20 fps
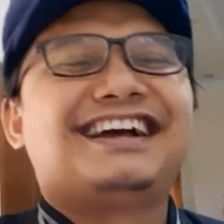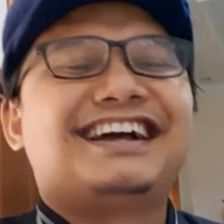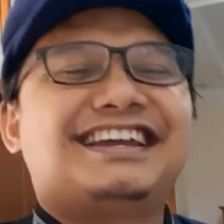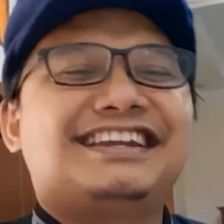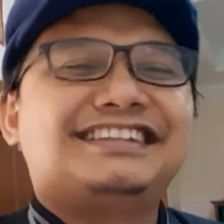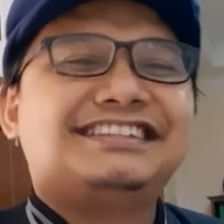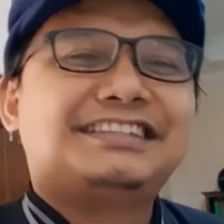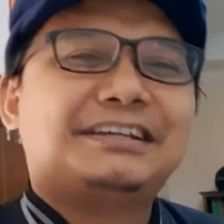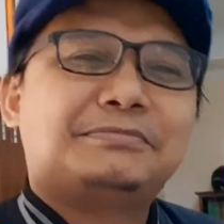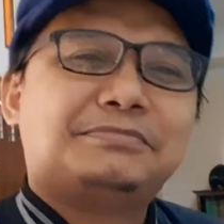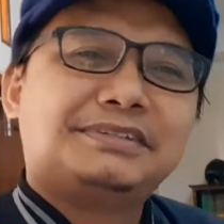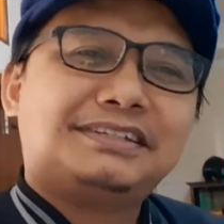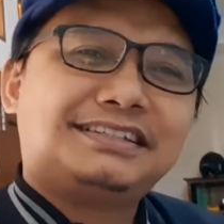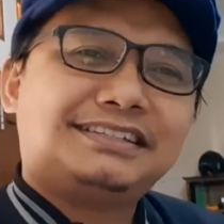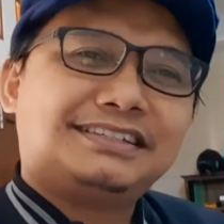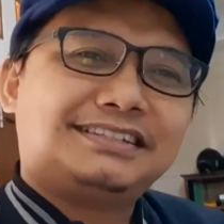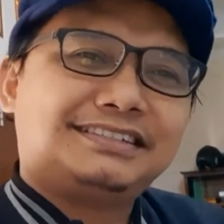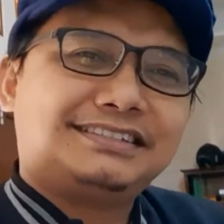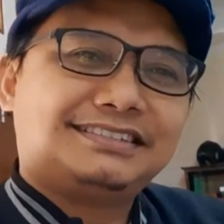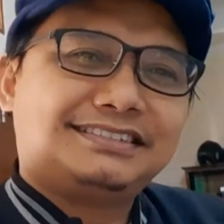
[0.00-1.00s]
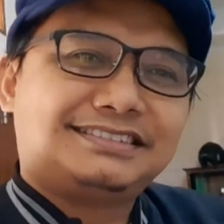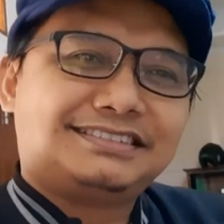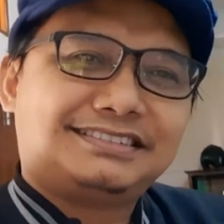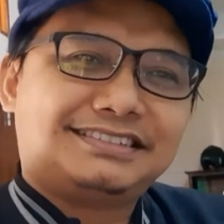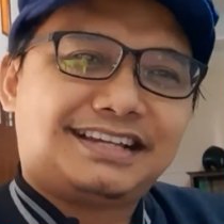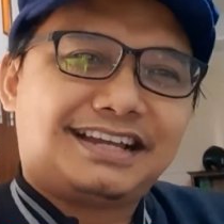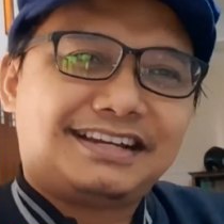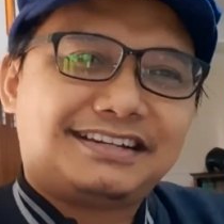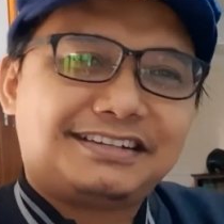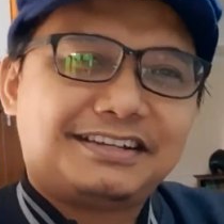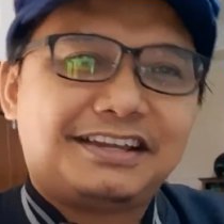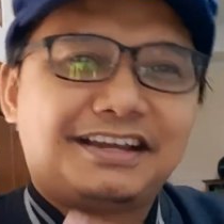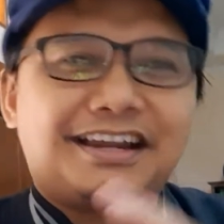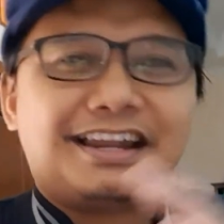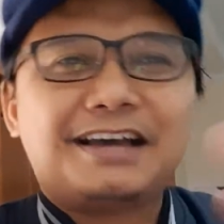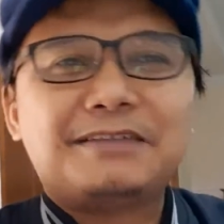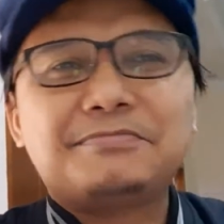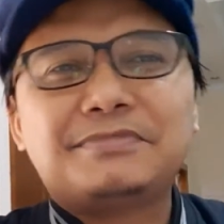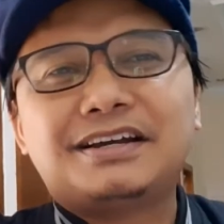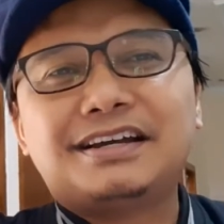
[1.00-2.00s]
nah ini tapi ada yang
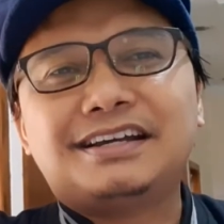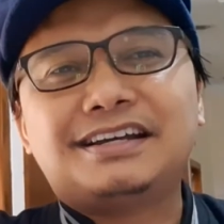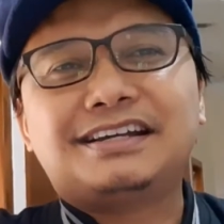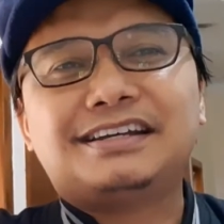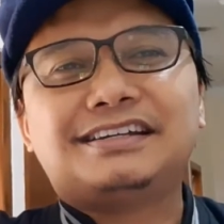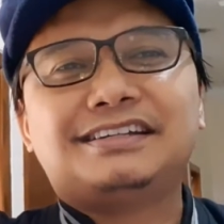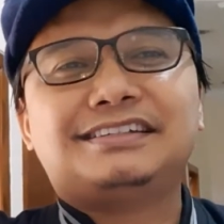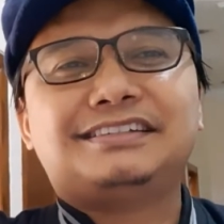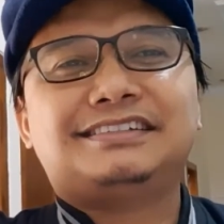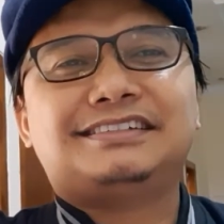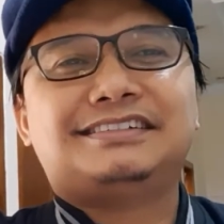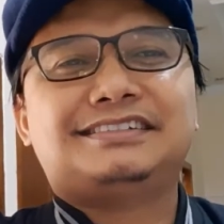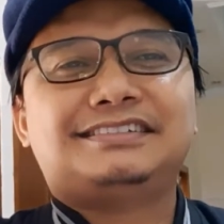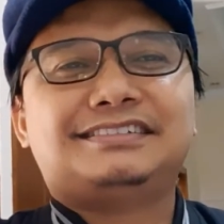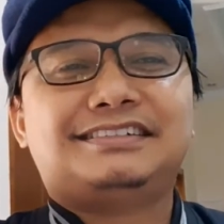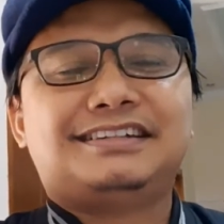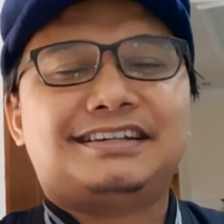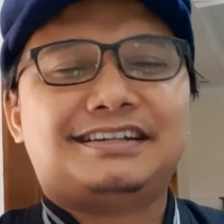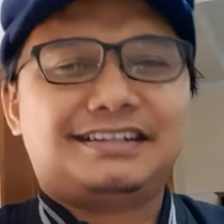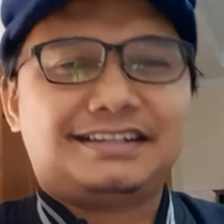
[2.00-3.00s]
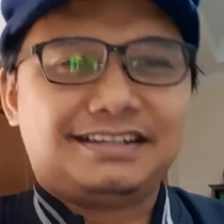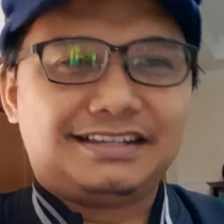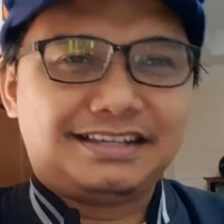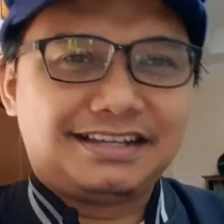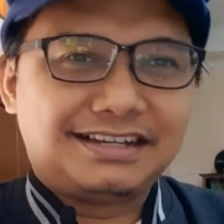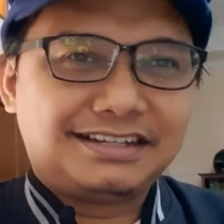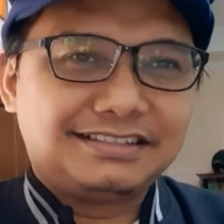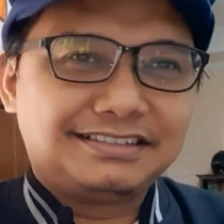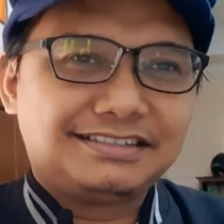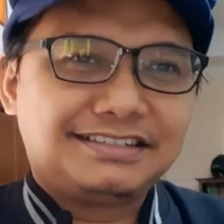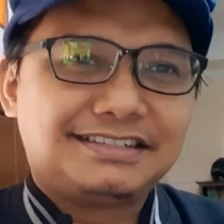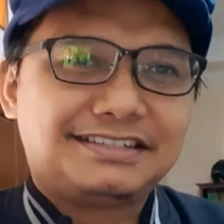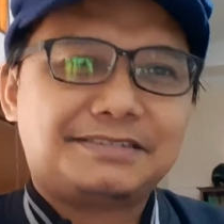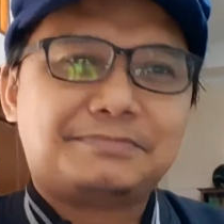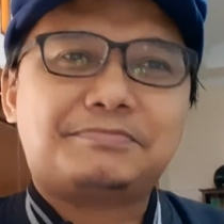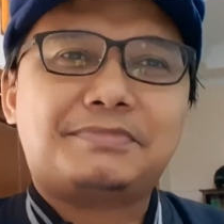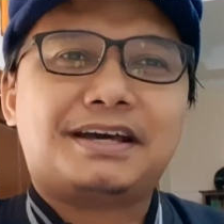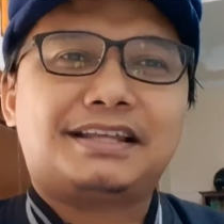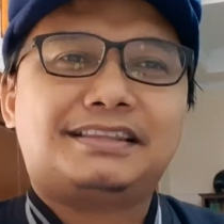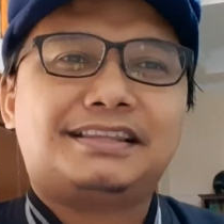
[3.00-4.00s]
lama ada yang
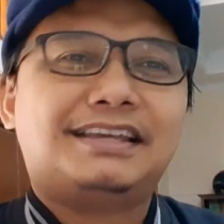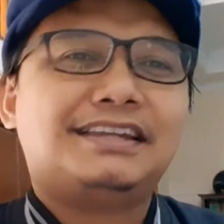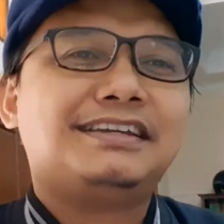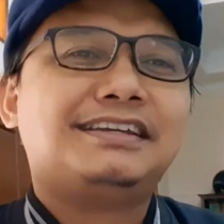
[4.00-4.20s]
cepat nah ini